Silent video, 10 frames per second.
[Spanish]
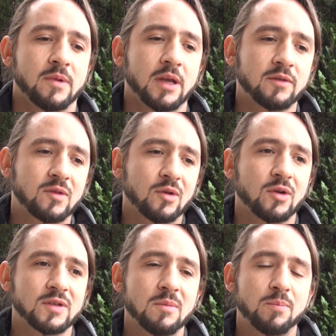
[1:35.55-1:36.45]
Esto
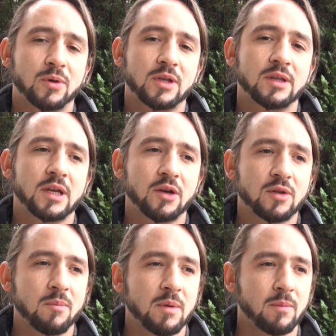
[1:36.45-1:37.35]
es importante creo
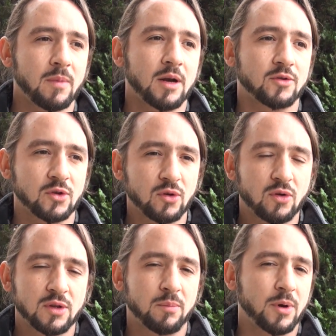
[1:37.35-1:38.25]
también a nosotros
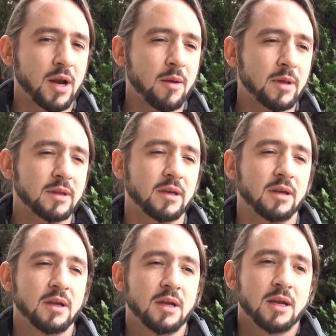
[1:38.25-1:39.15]
contemporáneamente,
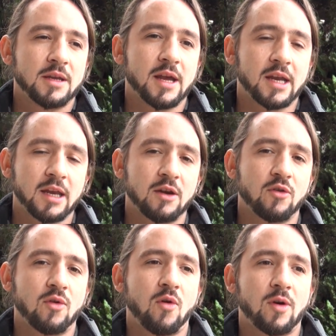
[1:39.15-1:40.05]
ya que
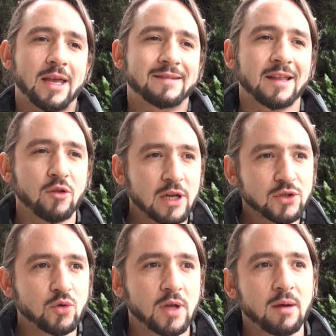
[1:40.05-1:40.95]
no, estando en la
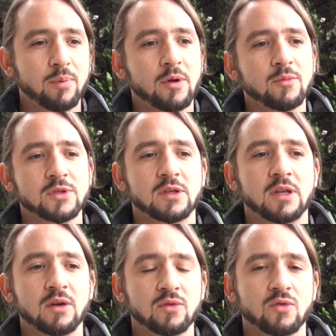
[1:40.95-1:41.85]
ciudad podemos
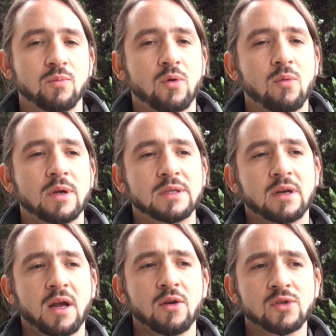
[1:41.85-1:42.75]
sentirnos un poco más
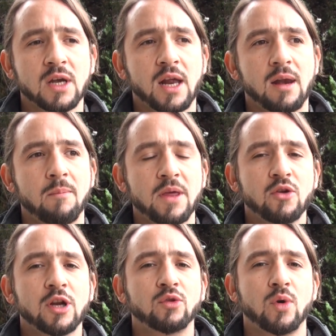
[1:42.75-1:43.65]
cercanos al medio
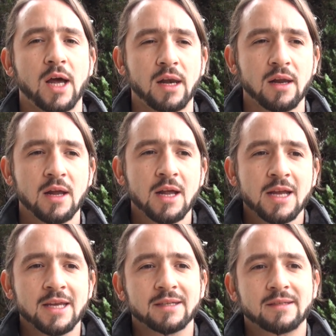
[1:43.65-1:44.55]
natural
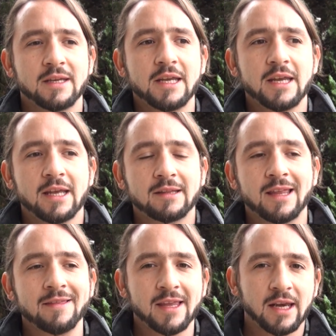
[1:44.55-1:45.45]
y,
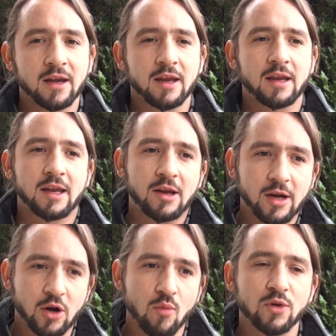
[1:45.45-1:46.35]
entender
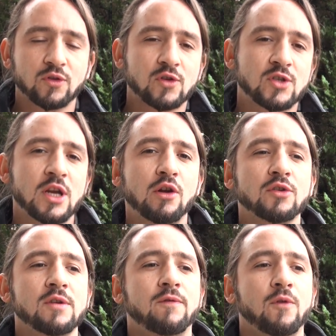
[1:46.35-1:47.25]
cómo estos
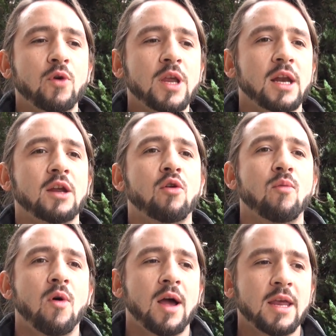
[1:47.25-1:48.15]
ciclos influyen y
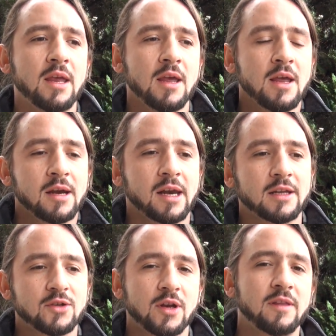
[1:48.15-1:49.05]
cómo hay
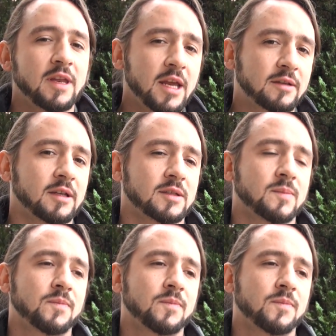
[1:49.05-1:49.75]
relaciones directas.